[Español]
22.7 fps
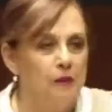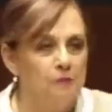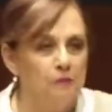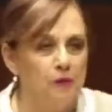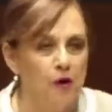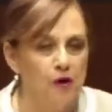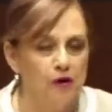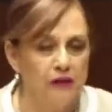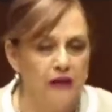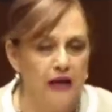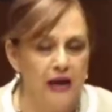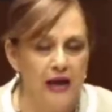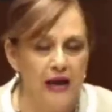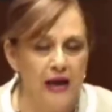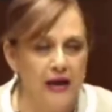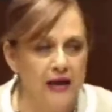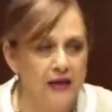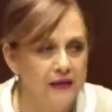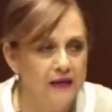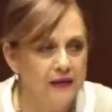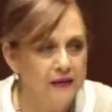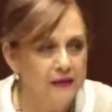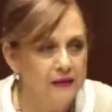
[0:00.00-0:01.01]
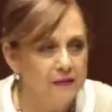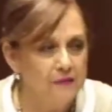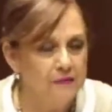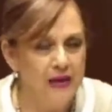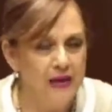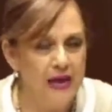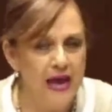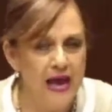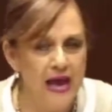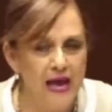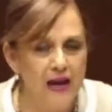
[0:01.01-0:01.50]
porque
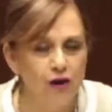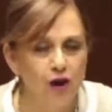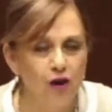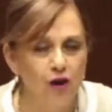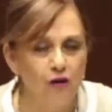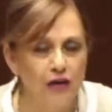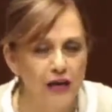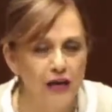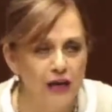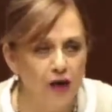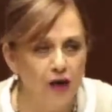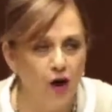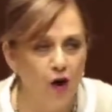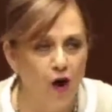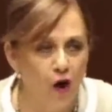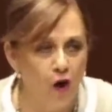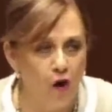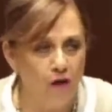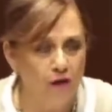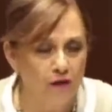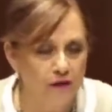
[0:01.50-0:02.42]
bien lo dijo,